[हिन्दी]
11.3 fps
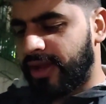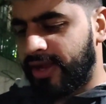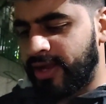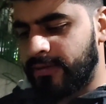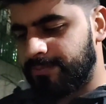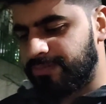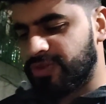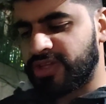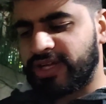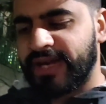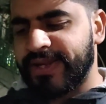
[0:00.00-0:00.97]

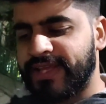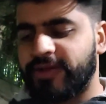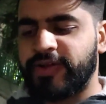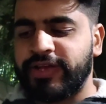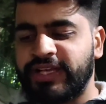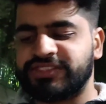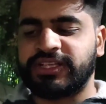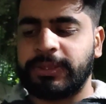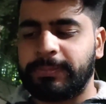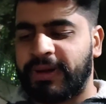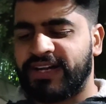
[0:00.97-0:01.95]
एंड गाड़ी के कोई ऐसे
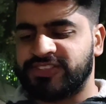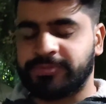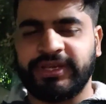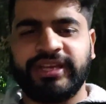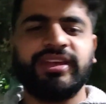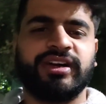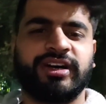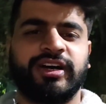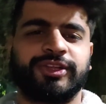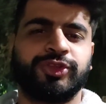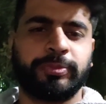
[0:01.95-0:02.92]
ही पास में
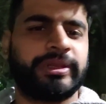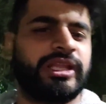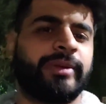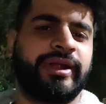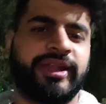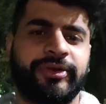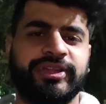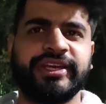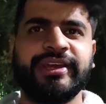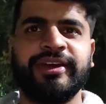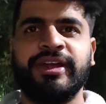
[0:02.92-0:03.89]
दो पिल्ले बैठे हुए
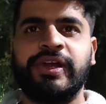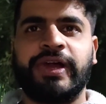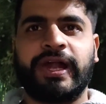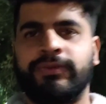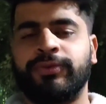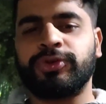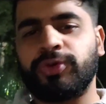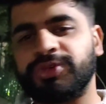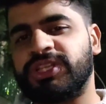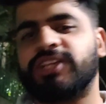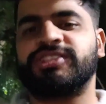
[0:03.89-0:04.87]
थे एंड उनको
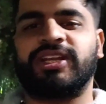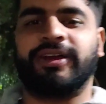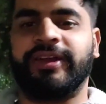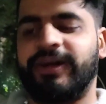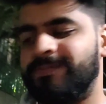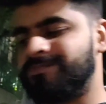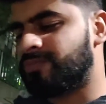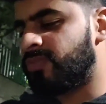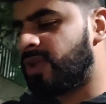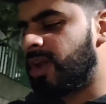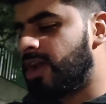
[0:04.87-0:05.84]
कुचल के चला गया
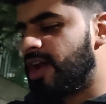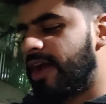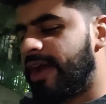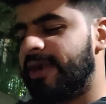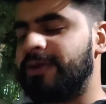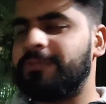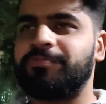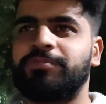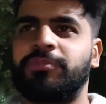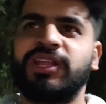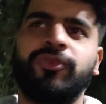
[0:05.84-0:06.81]
एंड
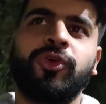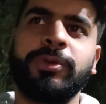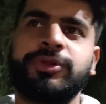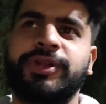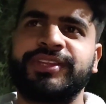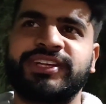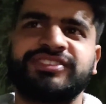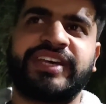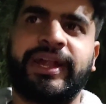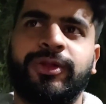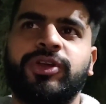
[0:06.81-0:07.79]
मतलब वो भी थोड़ा इतना
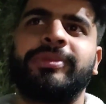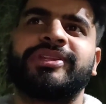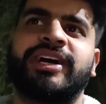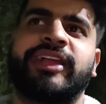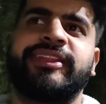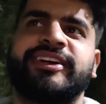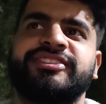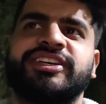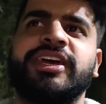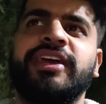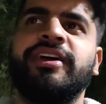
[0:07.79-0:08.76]
सैड होकर बता रहा था
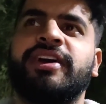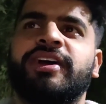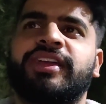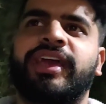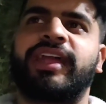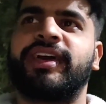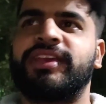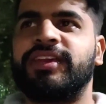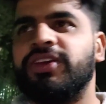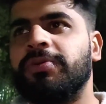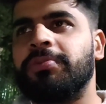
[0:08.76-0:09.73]
ऐसे कह रहा
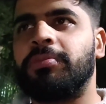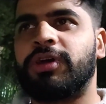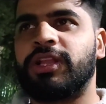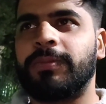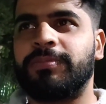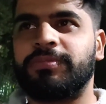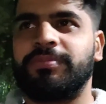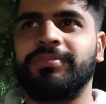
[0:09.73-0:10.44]
कि मतलब